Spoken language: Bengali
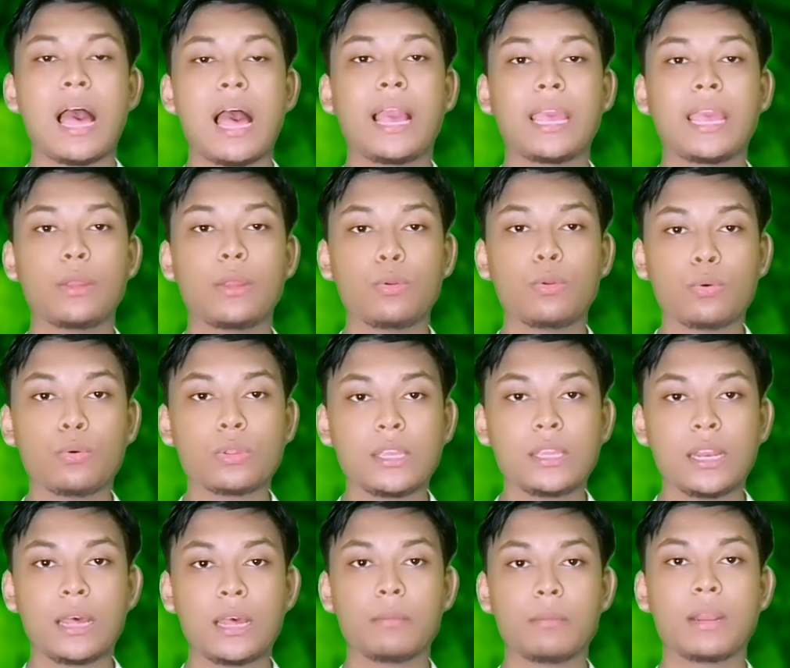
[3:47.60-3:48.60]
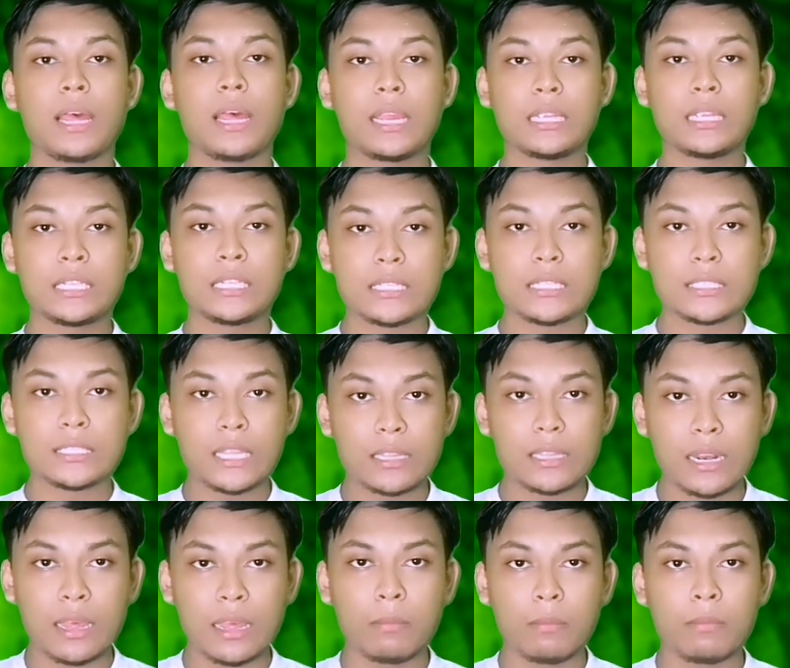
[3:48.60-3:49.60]
আগে রুকু দিলাম না আগে সেজদা
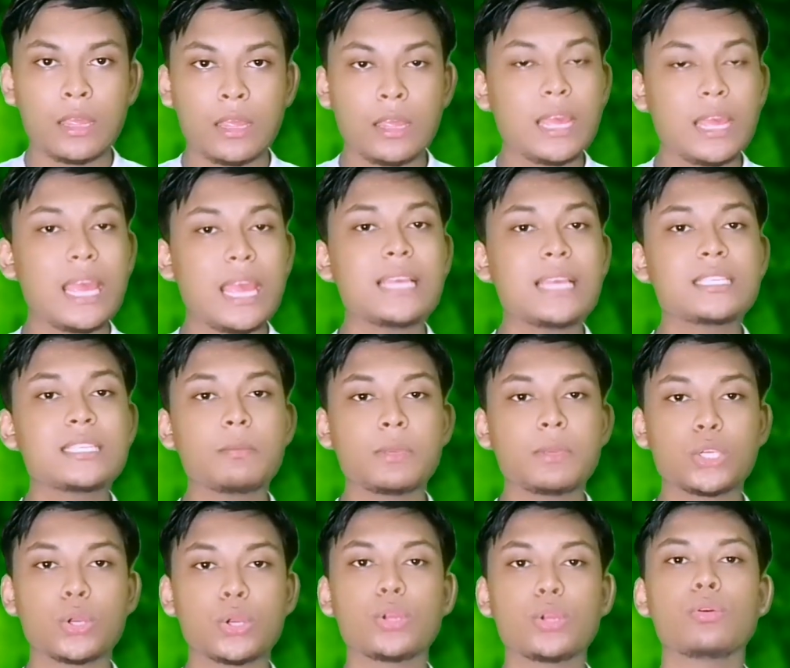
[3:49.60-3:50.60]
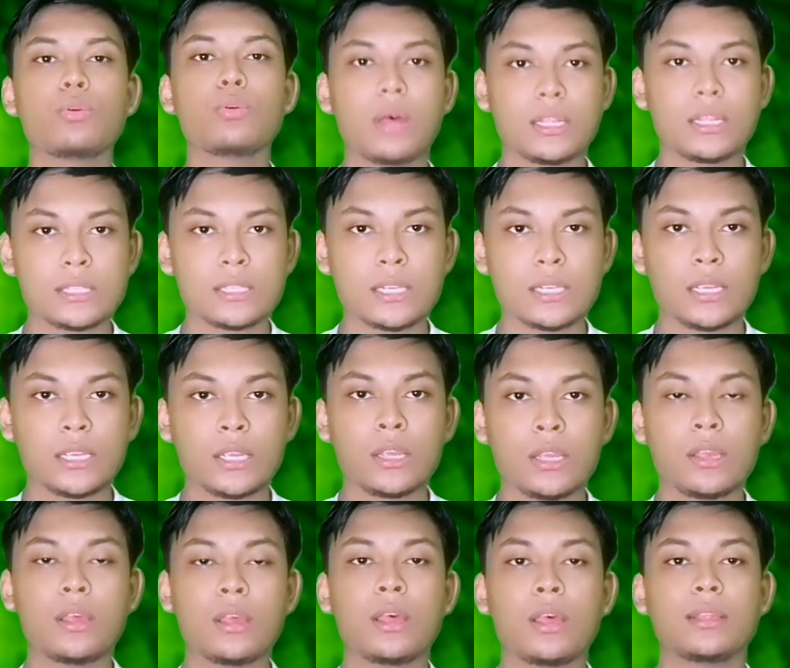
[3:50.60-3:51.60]
দিলাম এই যে বিষয়গুলো আছে
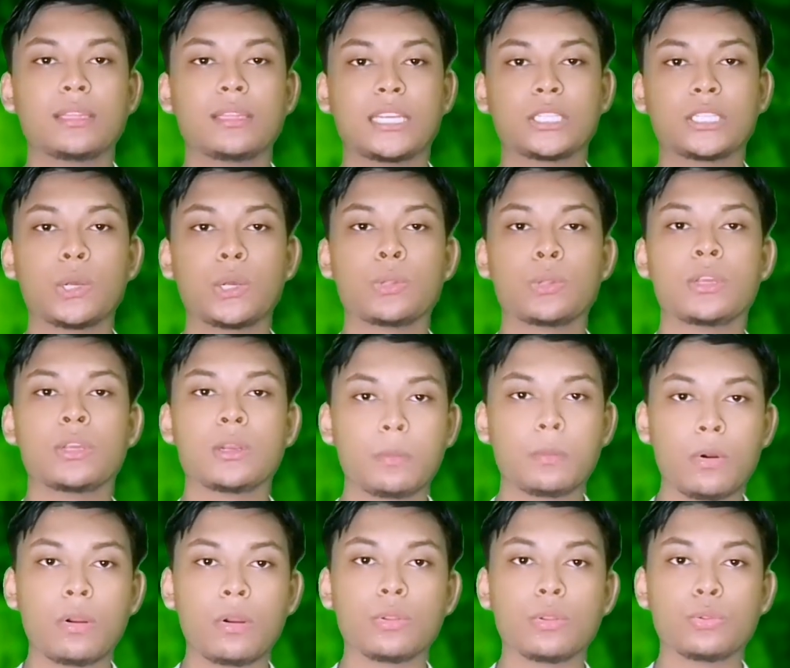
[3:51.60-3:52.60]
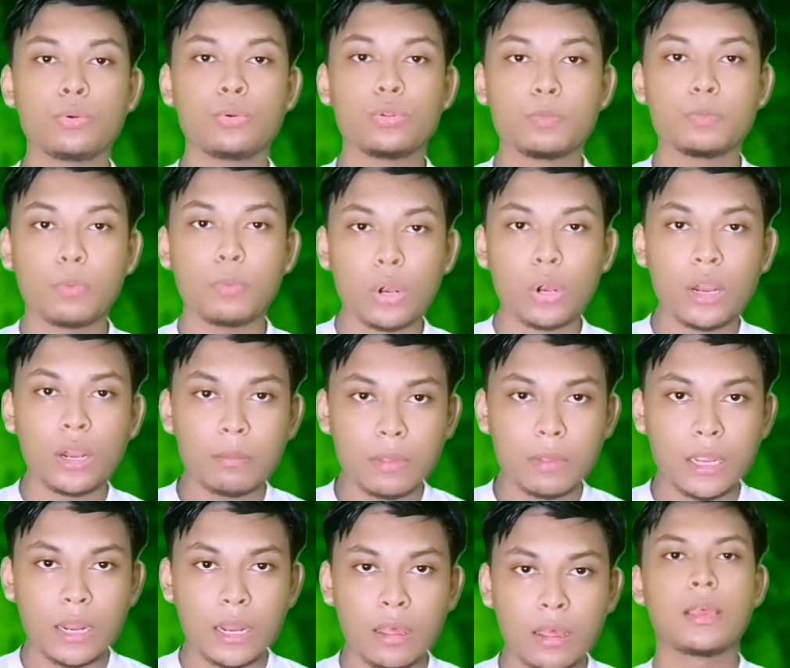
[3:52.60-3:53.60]
তাসাহদের পর দূরত পড়লাম
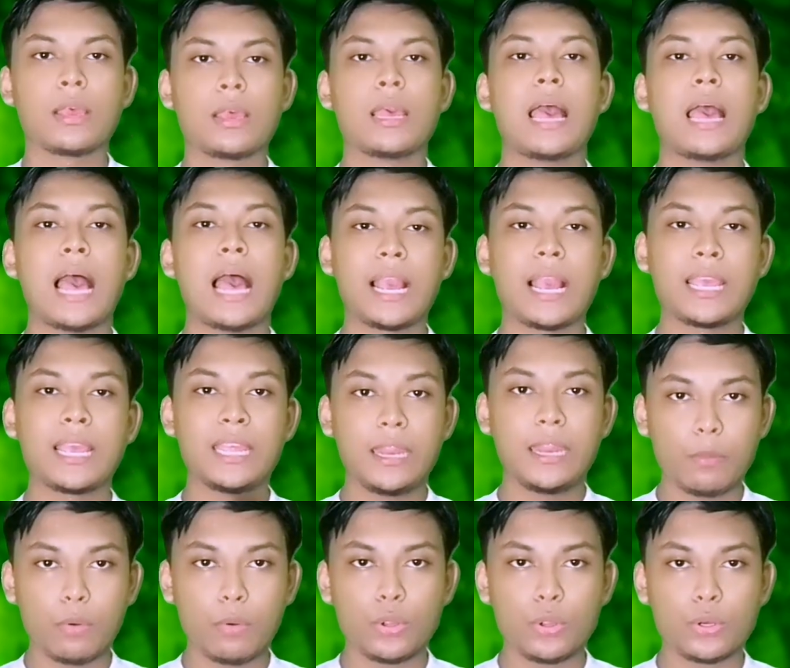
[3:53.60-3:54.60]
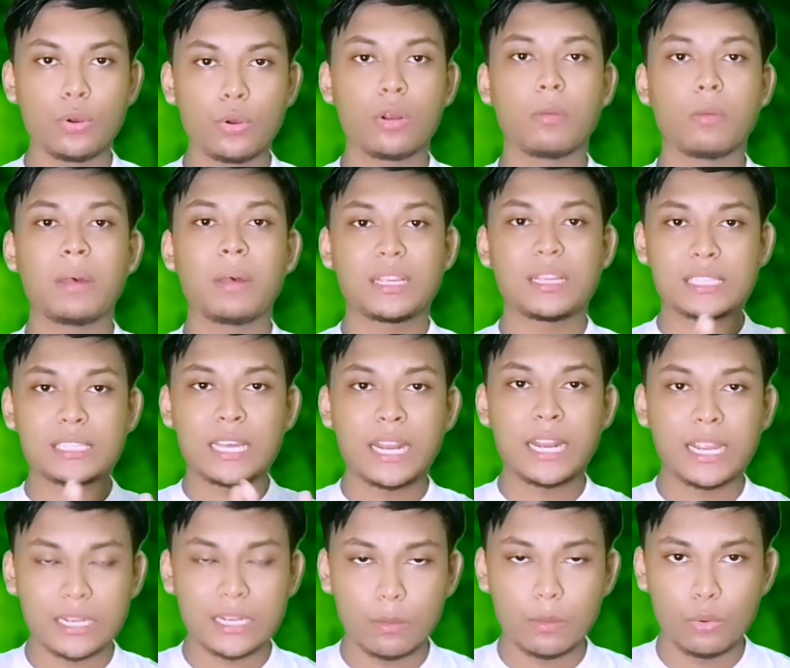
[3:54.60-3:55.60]
কিনা আখিরি বৈঠক
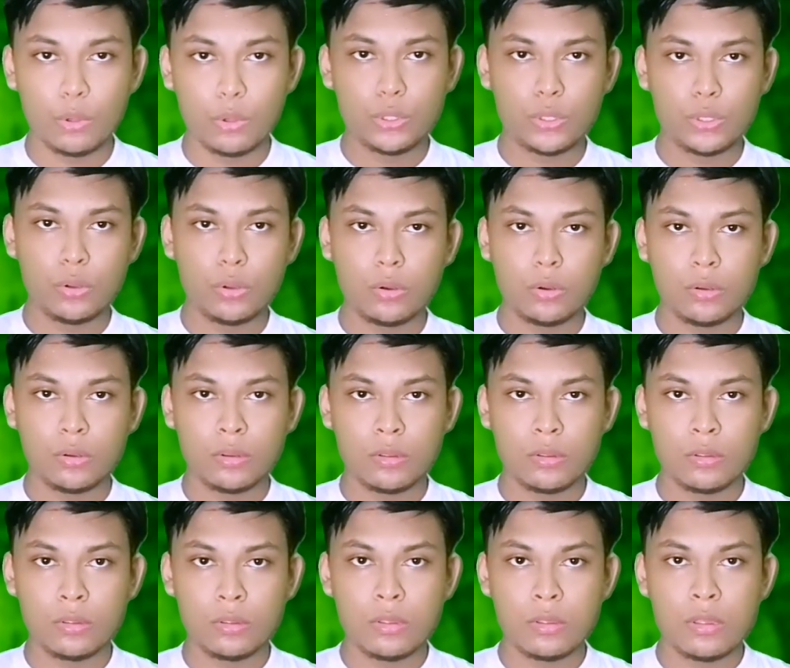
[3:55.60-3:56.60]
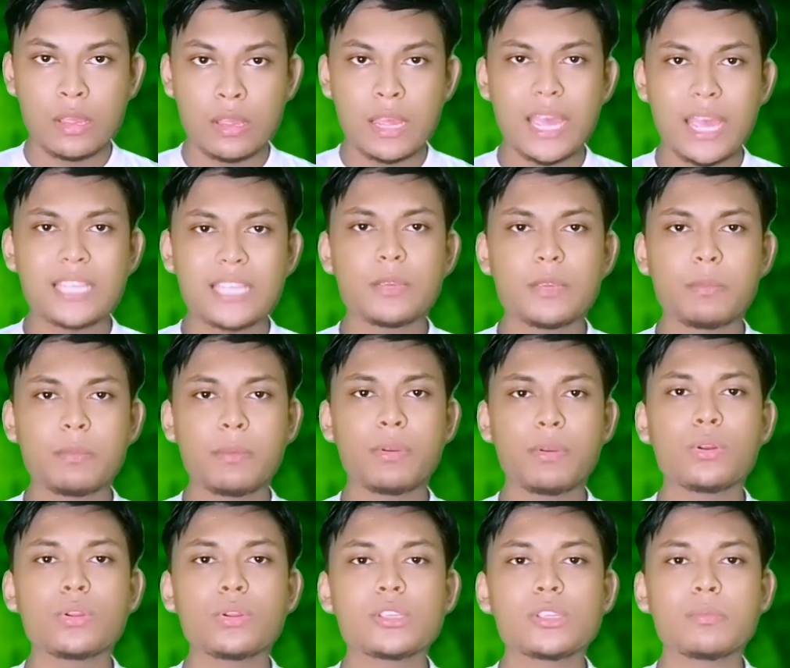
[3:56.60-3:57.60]
মাঝখানে একটা বৈঠক এই যে
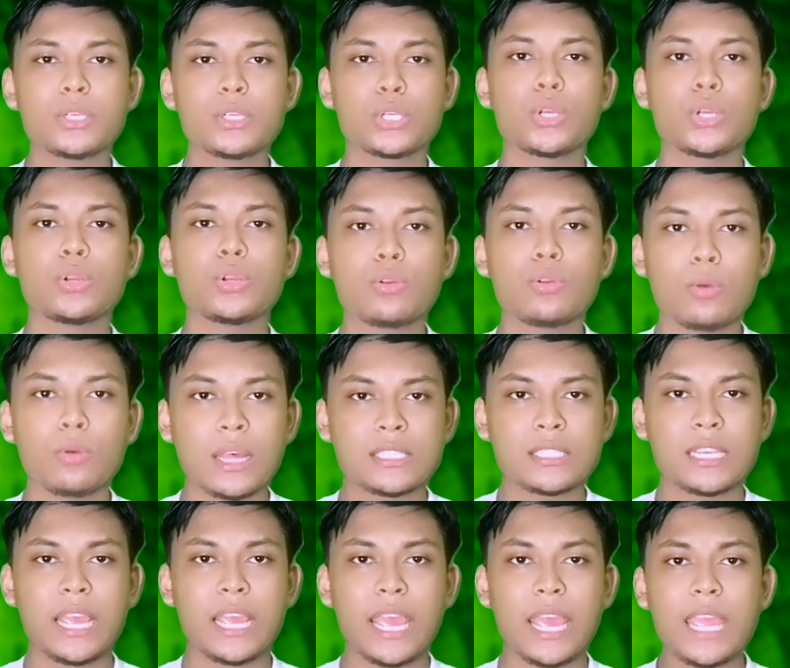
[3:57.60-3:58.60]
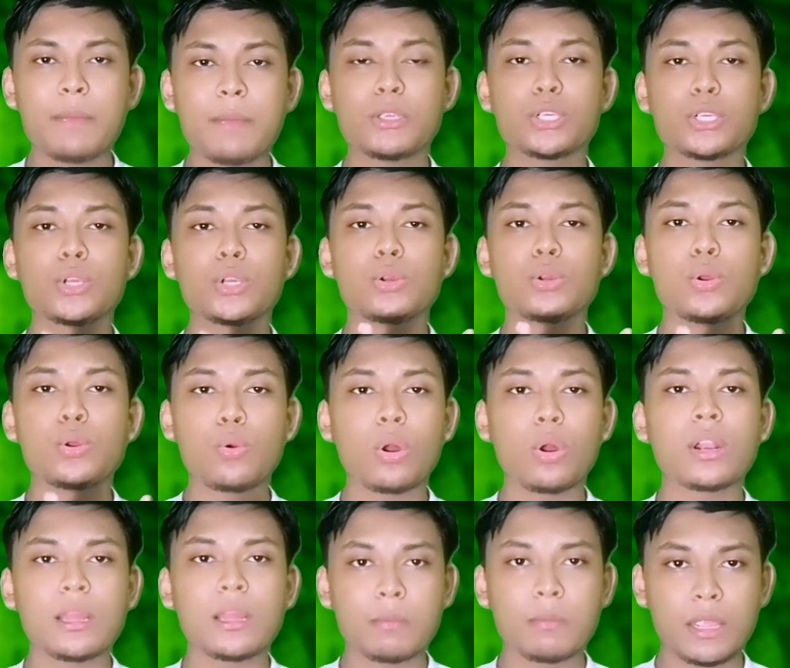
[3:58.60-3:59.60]
বিভিন্ন যে বিষয়গুলো আছে এই বিষয়গুলো
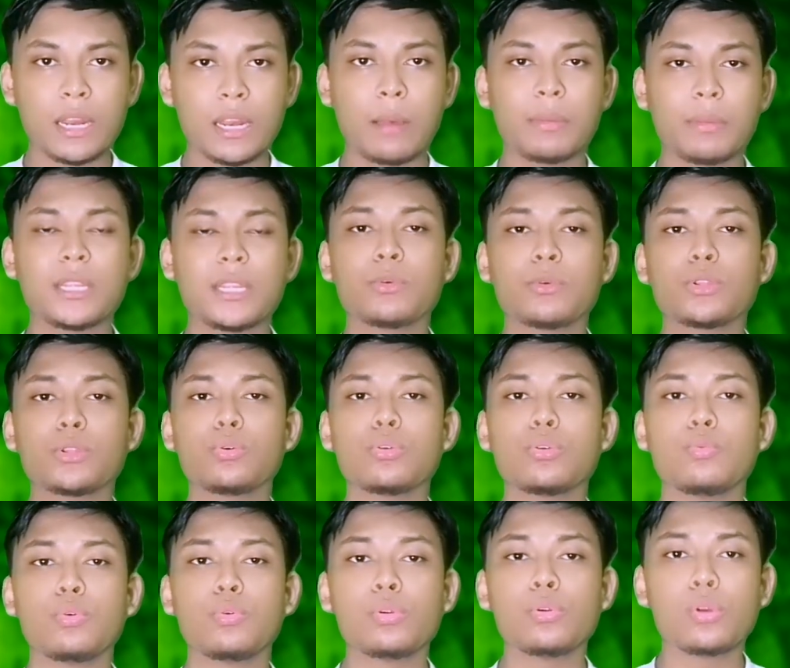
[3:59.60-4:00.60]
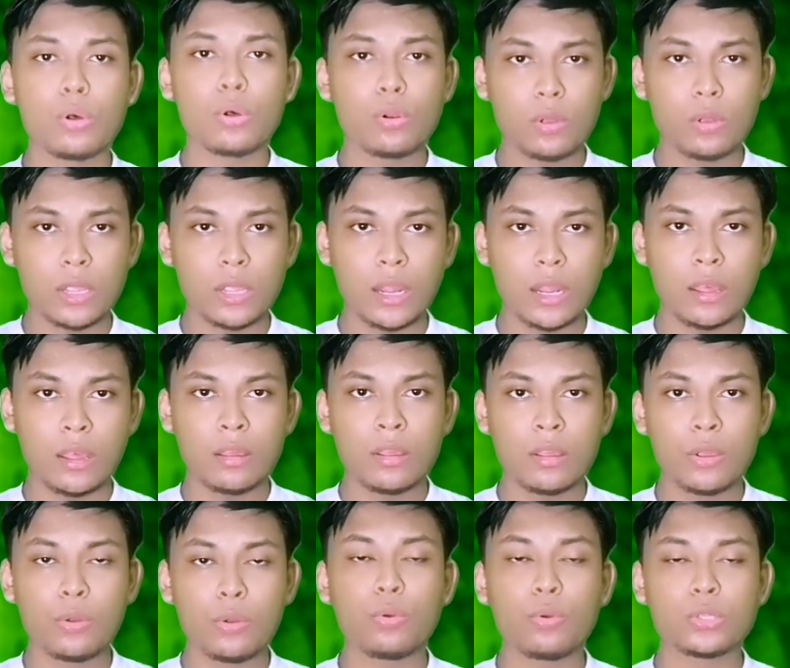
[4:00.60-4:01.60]
করলাম কিনা আমাদের মধ্যে কোনো ভুল হলো কিনা
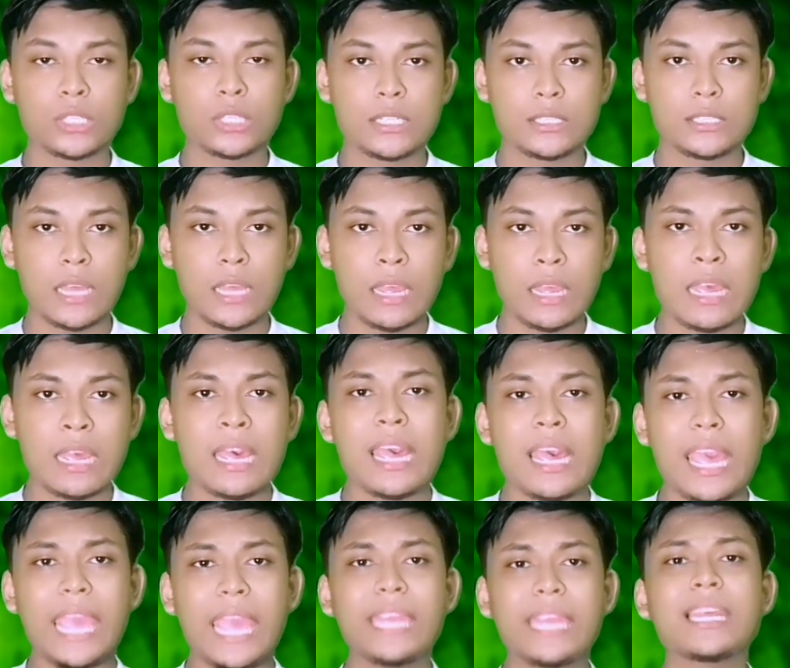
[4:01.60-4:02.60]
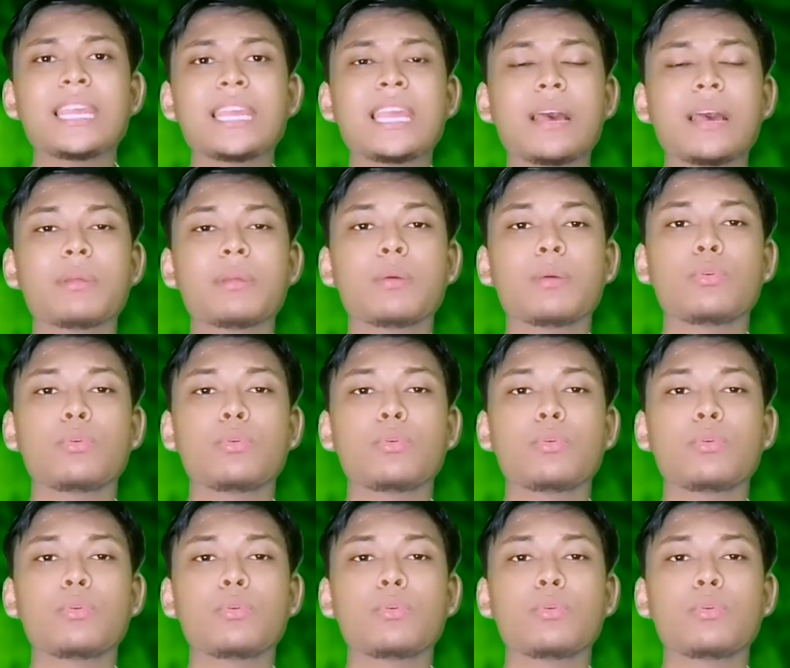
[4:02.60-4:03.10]
রুকু সেজদায় এটাই কি আমরা